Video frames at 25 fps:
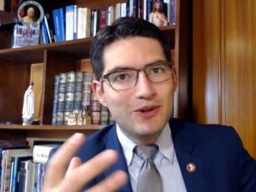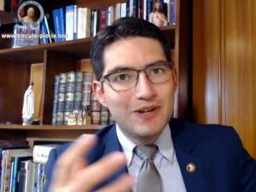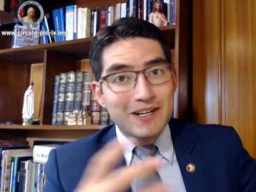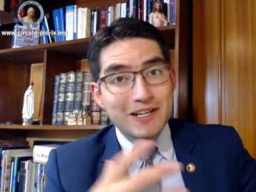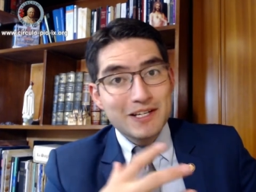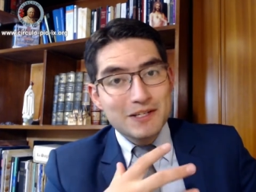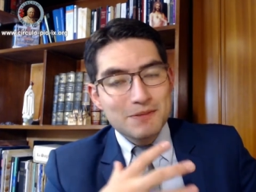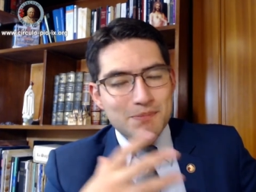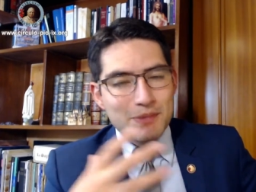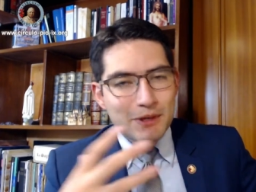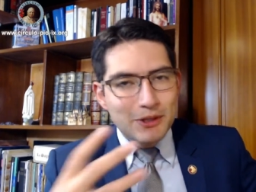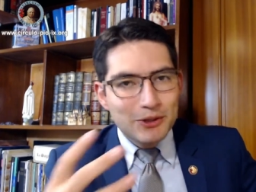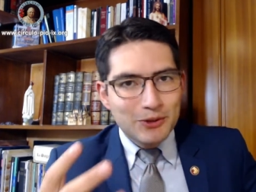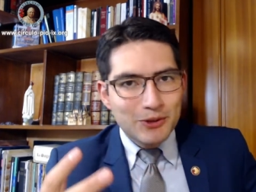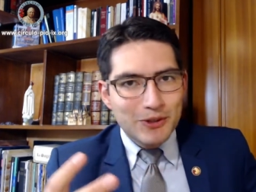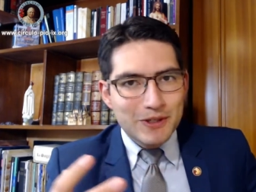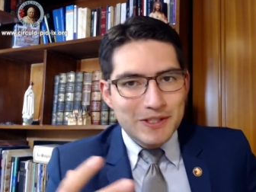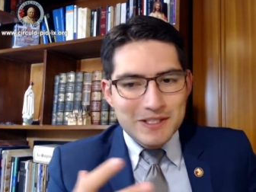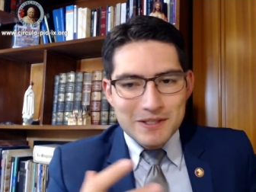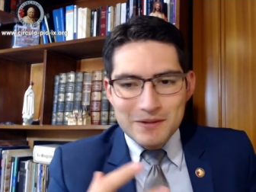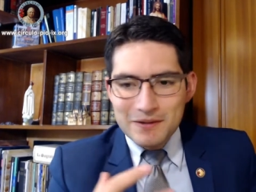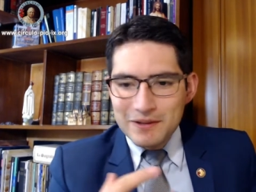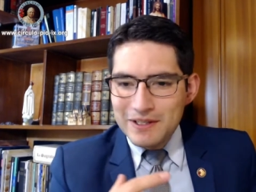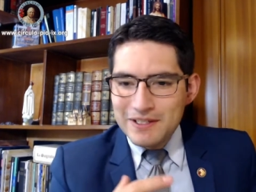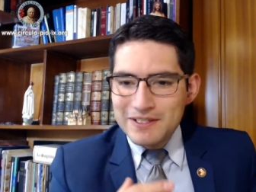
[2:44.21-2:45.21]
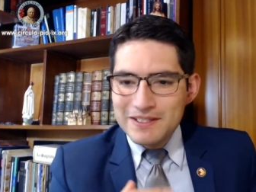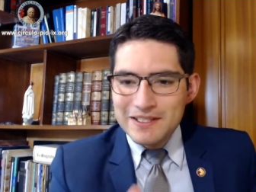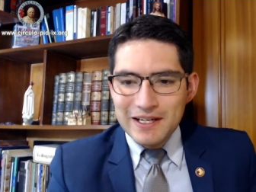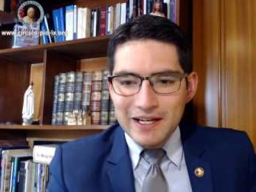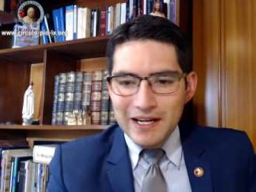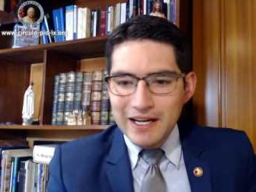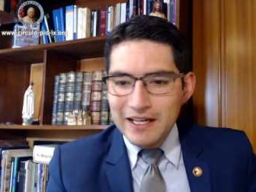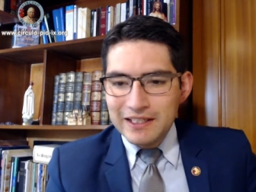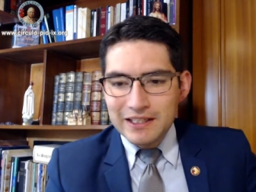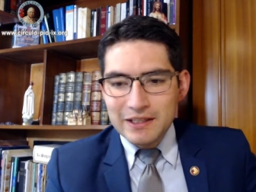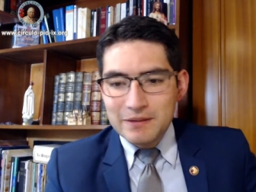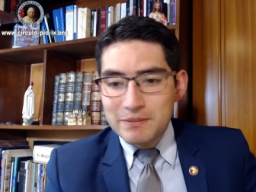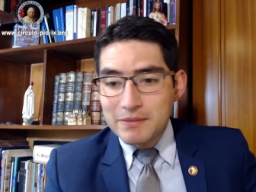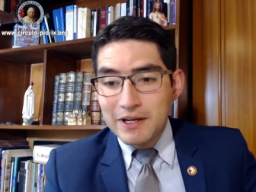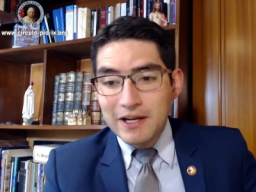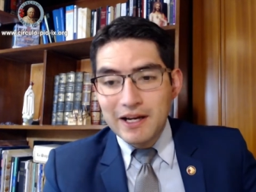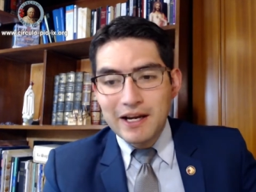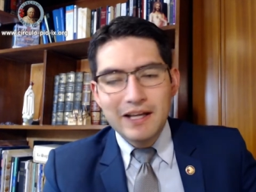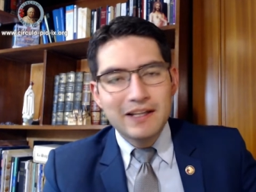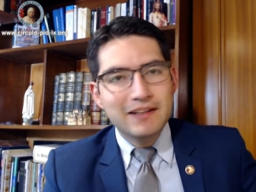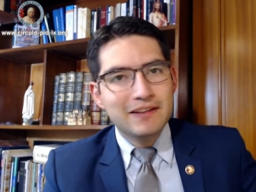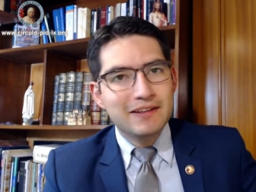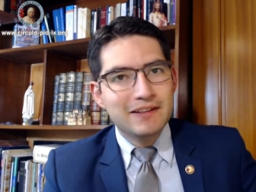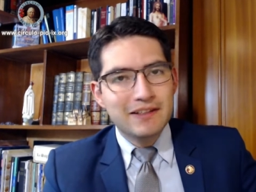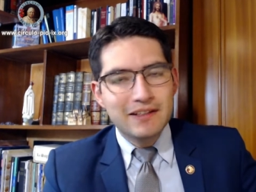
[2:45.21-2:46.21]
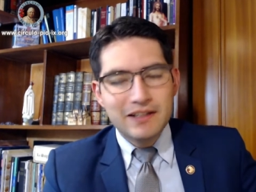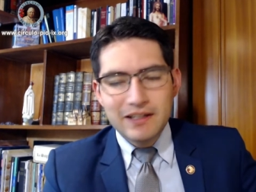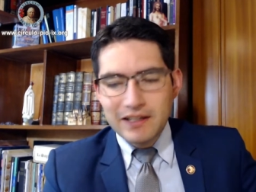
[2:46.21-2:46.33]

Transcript: El respeto que se ve en esta carta, me encanta.